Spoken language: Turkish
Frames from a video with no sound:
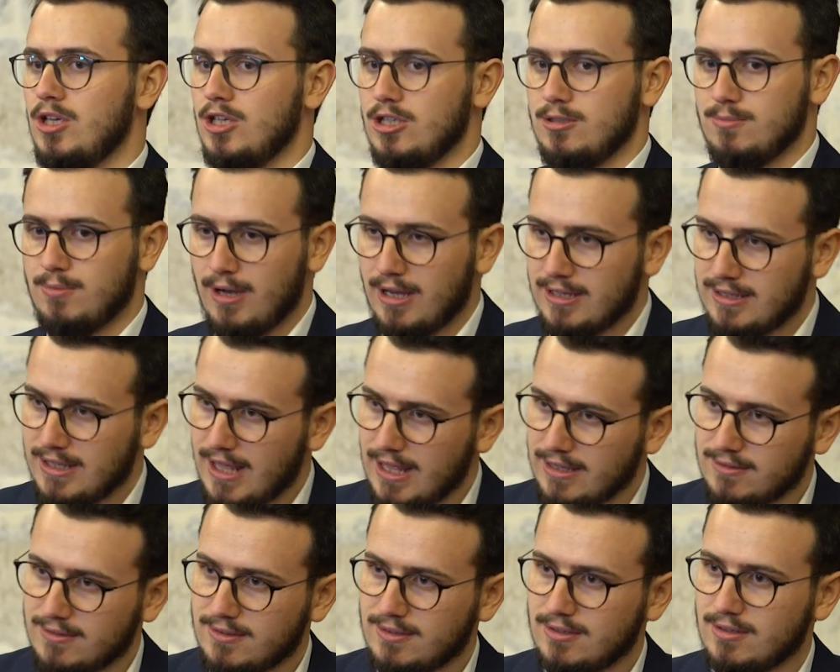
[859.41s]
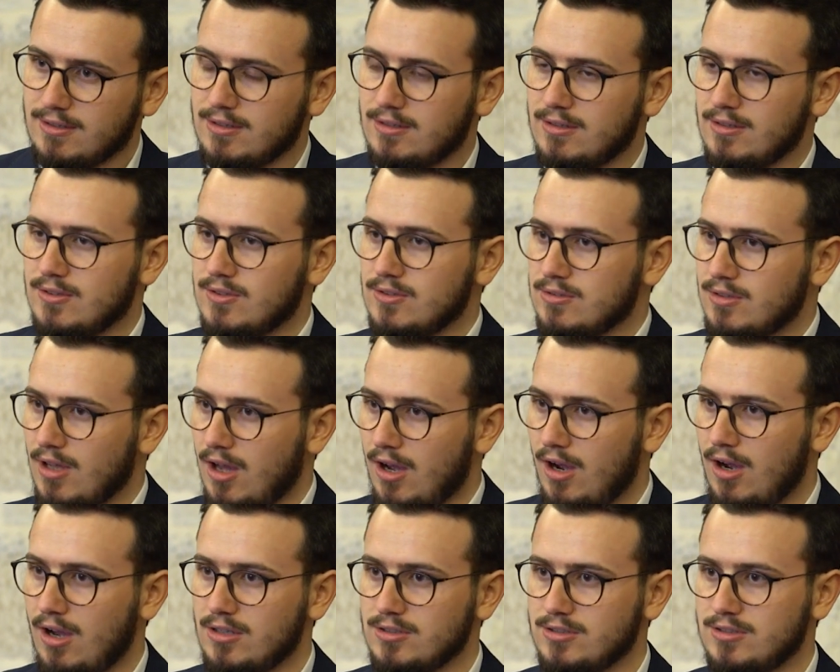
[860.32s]
İbadet,
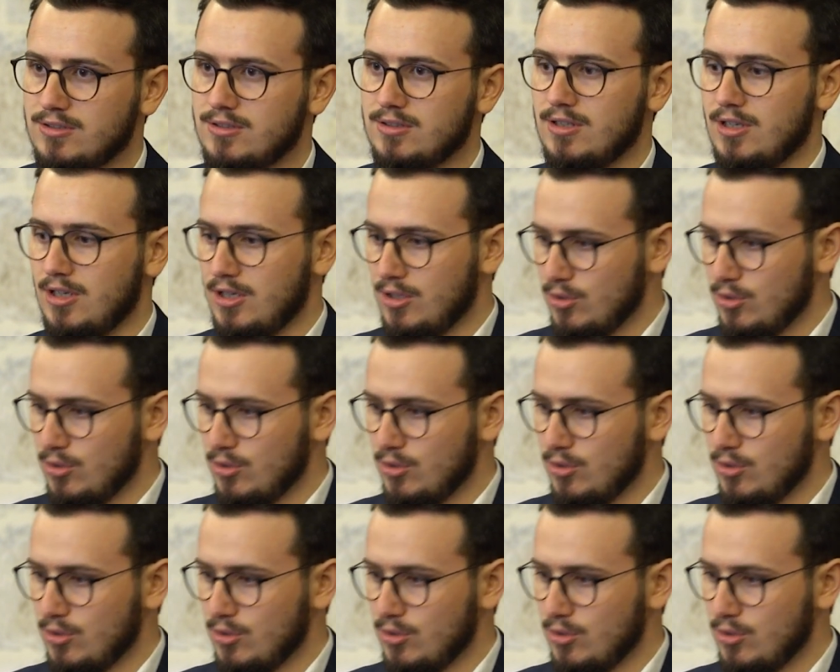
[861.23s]
taat,